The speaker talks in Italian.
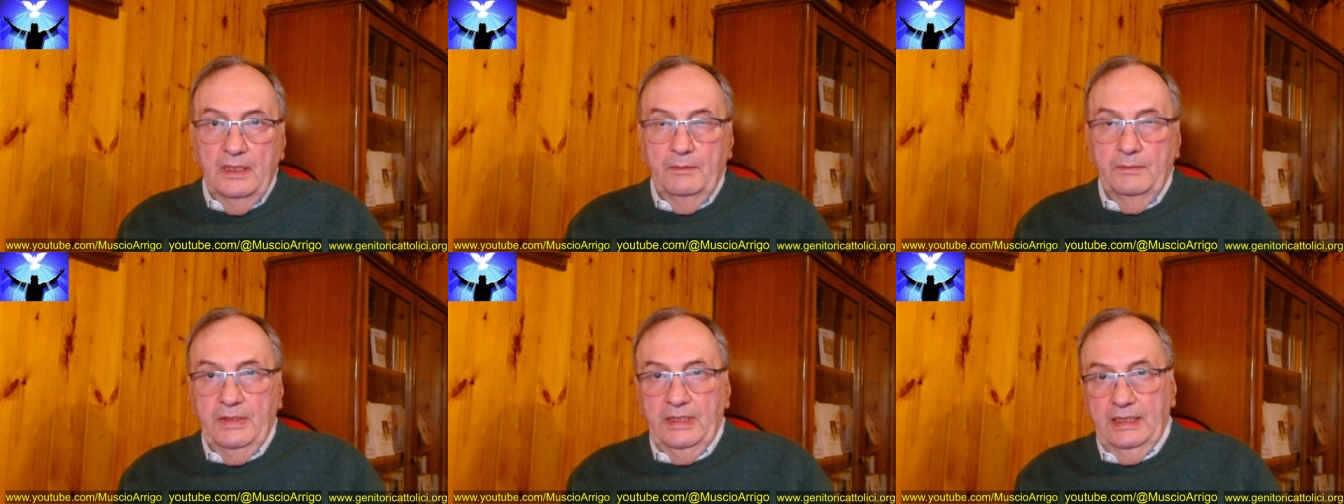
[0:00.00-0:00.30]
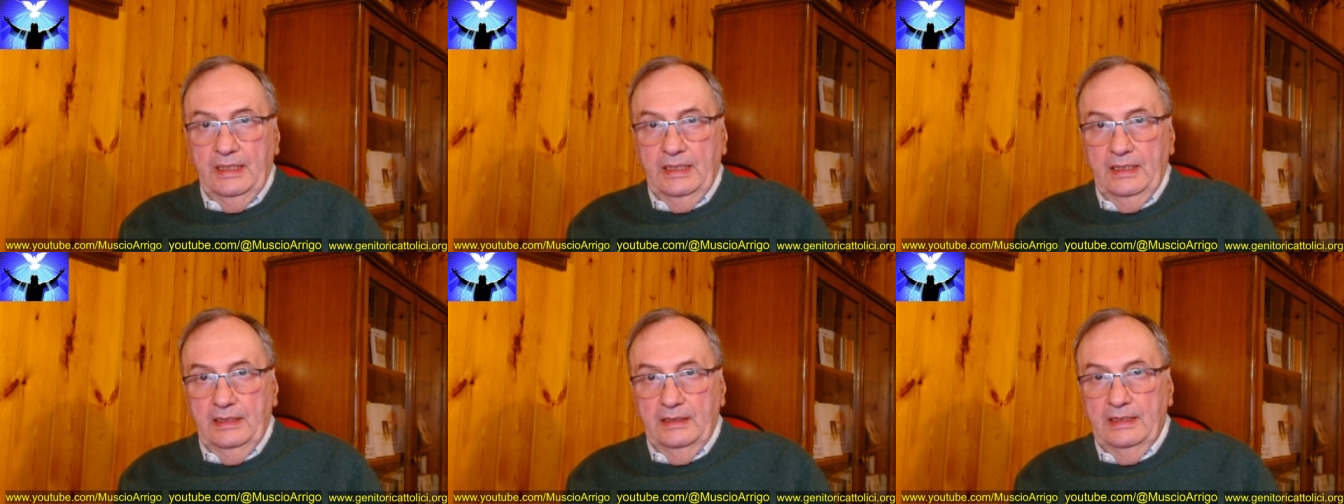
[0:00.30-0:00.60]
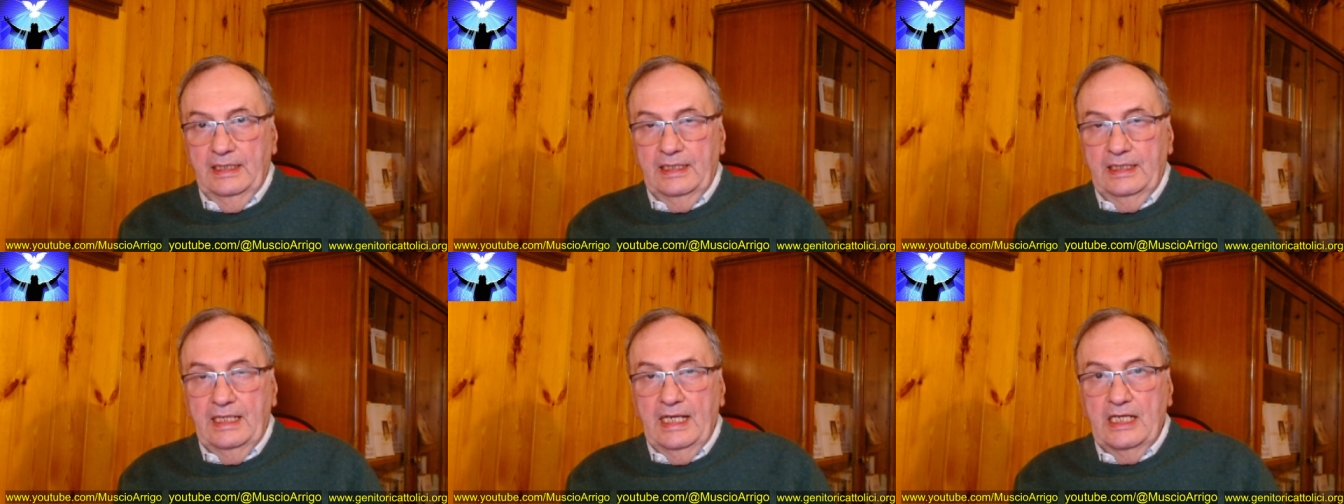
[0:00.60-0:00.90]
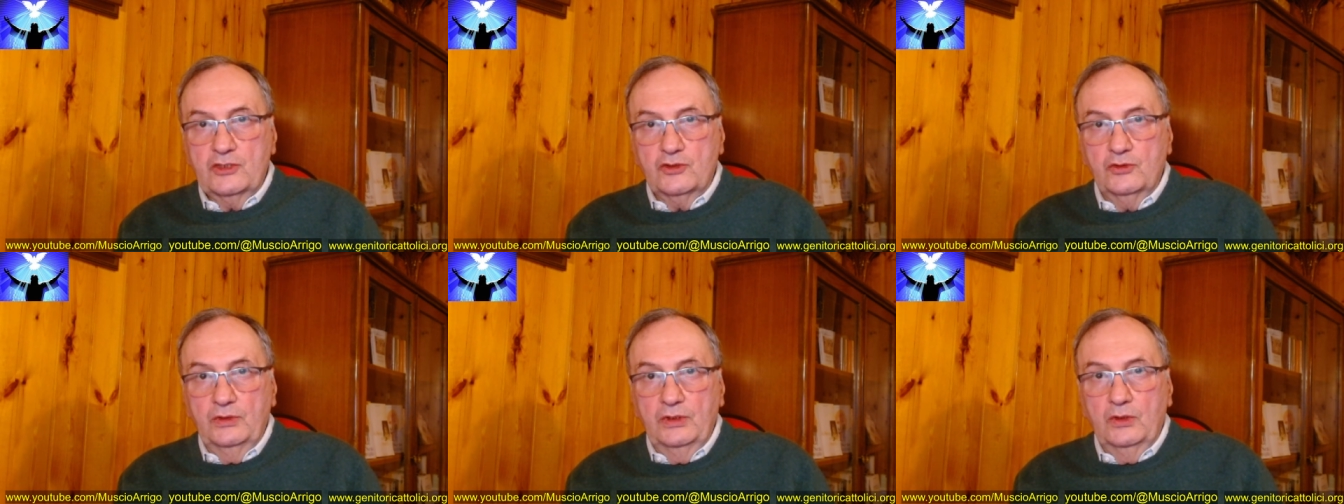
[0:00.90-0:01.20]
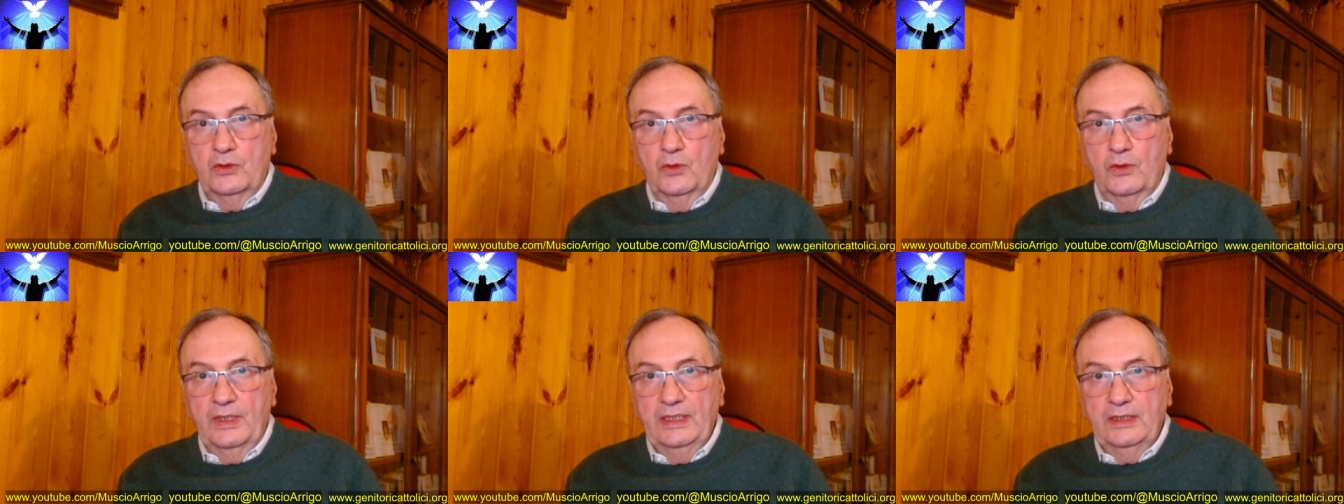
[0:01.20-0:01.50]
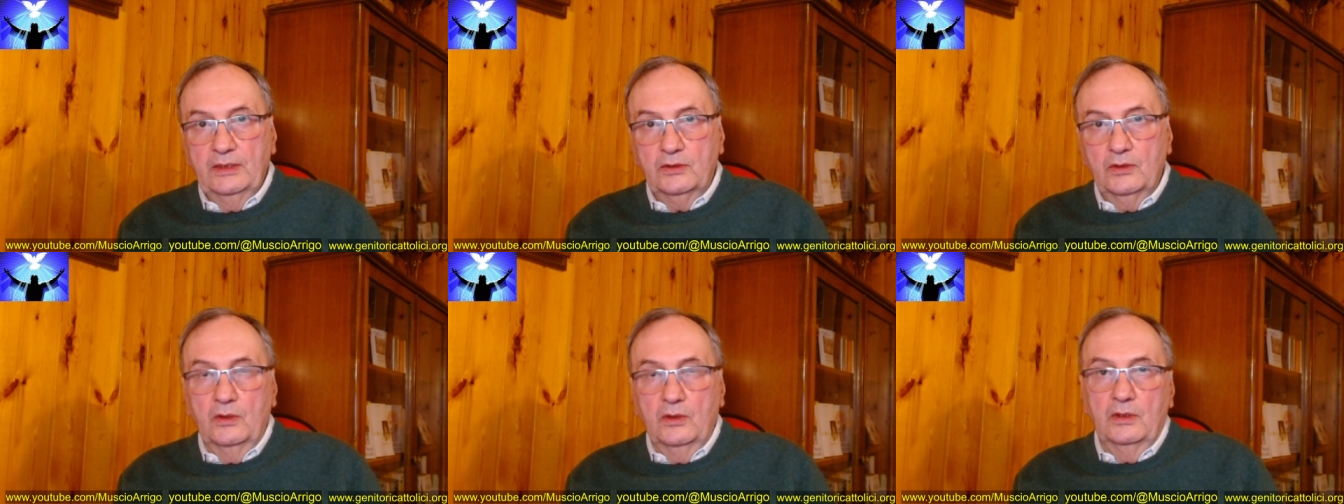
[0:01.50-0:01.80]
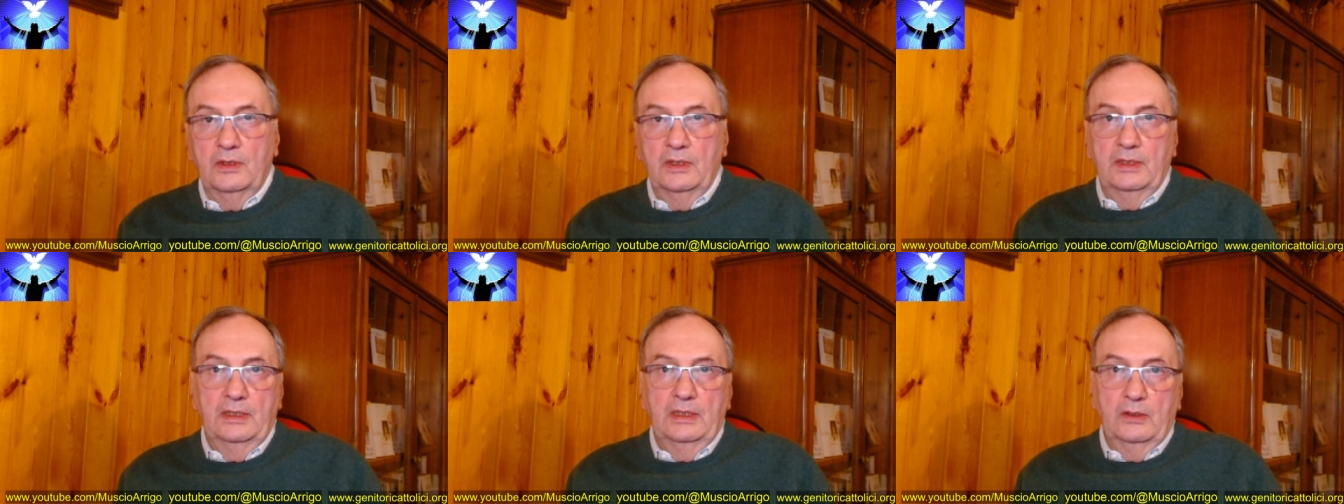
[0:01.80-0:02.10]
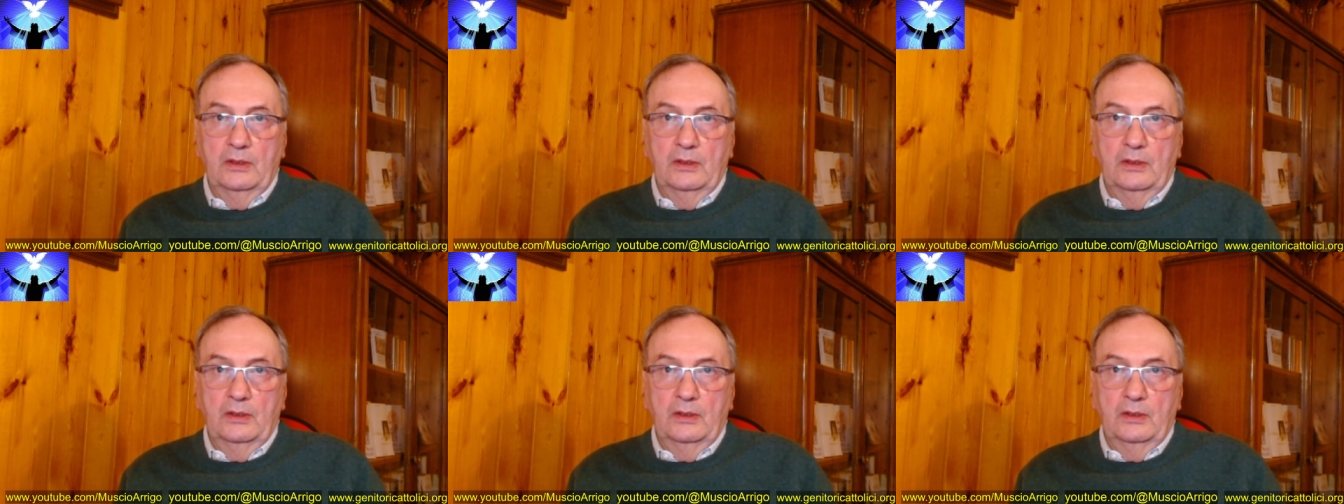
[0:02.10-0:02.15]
perché nel caso di Corinto,